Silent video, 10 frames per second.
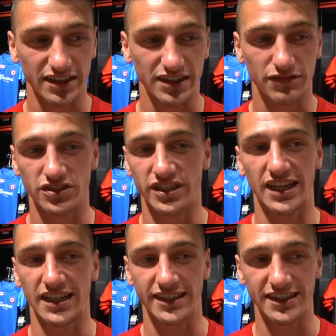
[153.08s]
è una
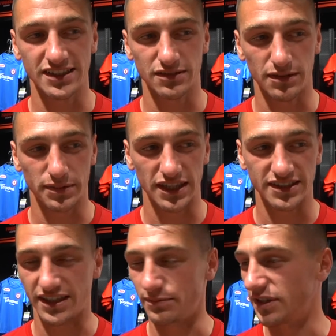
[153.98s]
tifoseria caldissima per la
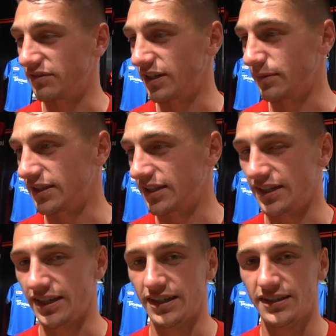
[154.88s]
Serie B, è
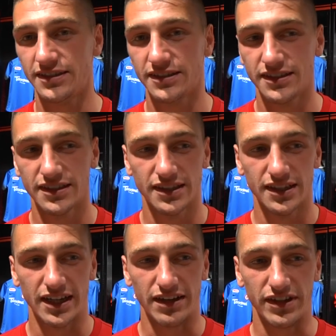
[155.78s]
veramente,
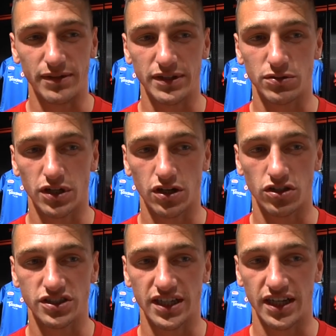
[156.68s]
è veramente una
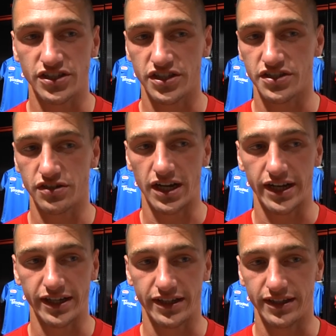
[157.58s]
cosa
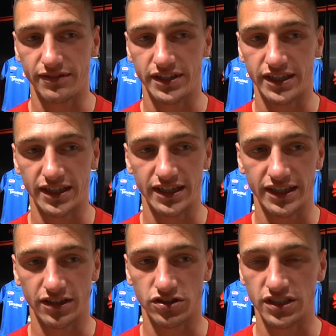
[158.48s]
eccezionale
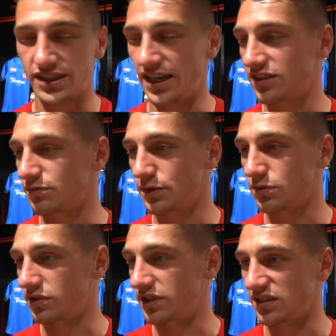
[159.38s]
vederli così tanti,
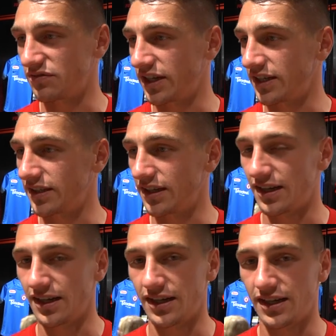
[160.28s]
soprattutto in
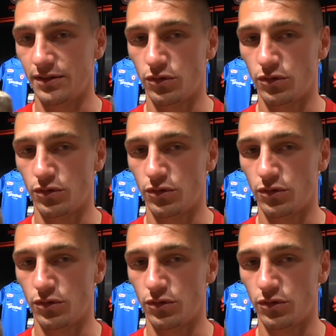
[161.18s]
trasferta e